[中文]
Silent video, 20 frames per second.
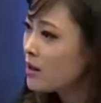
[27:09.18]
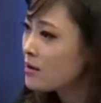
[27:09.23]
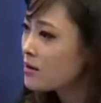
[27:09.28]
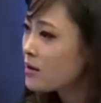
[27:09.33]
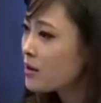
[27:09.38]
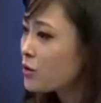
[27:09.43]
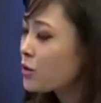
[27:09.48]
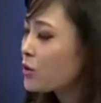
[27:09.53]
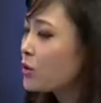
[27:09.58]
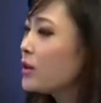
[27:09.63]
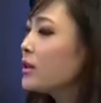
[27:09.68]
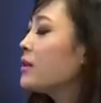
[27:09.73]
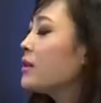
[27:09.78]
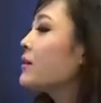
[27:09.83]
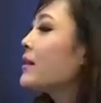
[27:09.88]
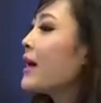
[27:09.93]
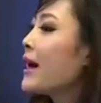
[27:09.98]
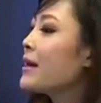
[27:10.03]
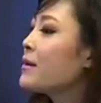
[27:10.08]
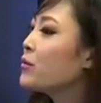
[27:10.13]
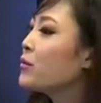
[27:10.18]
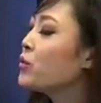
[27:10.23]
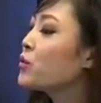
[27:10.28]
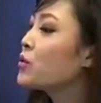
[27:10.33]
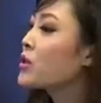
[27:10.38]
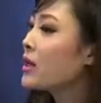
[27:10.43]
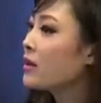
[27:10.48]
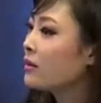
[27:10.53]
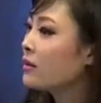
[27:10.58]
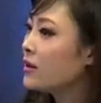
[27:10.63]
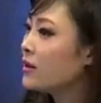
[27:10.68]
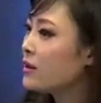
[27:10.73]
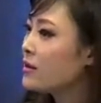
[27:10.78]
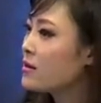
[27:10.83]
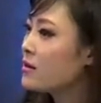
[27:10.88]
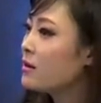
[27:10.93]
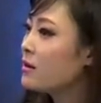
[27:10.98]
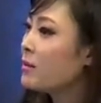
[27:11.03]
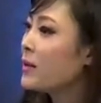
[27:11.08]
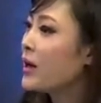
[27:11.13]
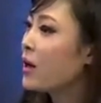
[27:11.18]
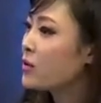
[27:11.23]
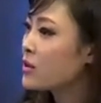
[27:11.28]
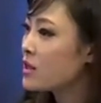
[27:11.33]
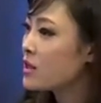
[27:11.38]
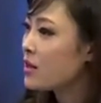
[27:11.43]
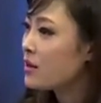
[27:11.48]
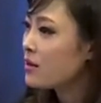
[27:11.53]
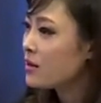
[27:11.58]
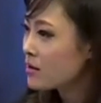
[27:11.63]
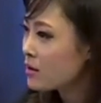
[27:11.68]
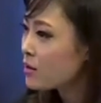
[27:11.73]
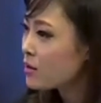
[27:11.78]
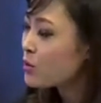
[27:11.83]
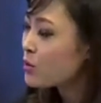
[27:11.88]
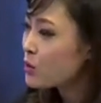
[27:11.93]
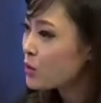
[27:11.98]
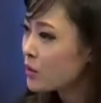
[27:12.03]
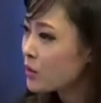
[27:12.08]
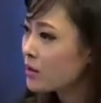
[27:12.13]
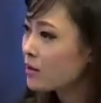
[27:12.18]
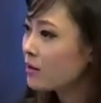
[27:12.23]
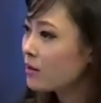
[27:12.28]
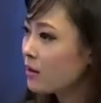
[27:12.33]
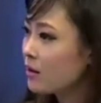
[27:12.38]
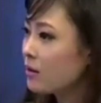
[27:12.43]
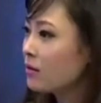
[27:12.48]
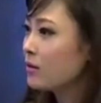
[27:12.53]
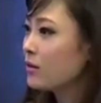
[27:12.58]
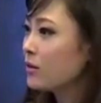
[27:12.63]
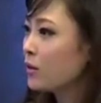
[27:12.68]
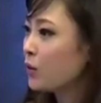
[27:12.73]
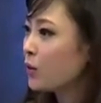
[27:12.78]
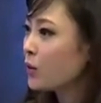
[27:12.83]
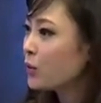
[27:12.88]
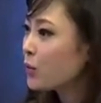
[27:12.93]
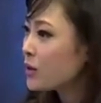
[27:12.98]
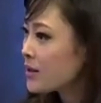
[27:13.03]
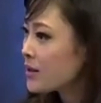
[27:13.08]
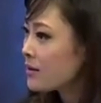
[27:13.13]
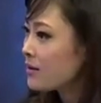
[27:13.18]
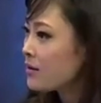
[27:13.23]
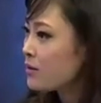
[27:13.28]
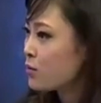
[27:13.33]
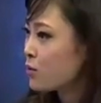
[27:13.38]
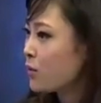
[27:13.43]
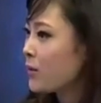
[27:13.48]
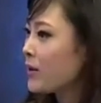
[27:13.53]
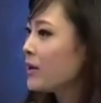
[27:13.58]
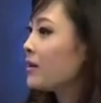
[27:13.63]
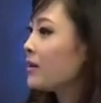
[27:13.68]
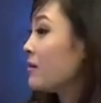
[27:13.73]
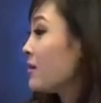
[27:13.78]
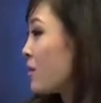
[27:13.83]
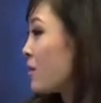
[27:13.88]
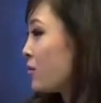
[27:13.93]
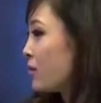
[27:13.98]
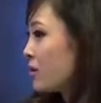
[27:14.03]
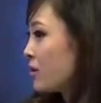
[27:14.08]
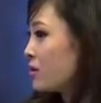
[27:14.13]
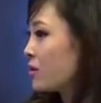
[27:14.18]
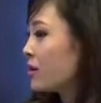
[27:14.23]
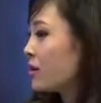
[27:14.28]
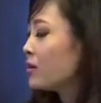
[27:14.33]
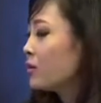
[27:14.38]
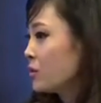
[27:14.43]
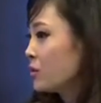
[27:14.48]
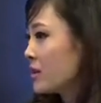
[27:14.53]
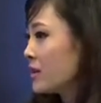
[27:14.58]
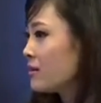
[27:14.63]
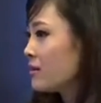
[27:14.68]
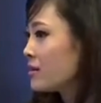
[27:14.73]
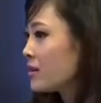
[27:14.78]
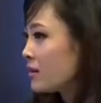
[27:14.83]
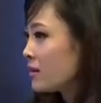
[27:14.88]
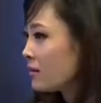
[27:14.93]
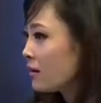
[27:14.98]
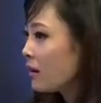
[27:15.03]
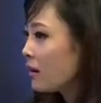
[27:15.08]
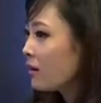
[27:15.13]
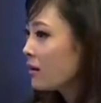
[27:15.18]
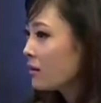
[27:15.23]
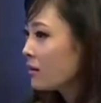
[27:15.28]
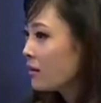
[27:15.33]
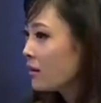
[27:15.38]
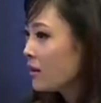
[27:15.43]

献出了你大荧幕上的第一次的表现，你自己觉得呢？你会对自己作为一个演员是更有信心了，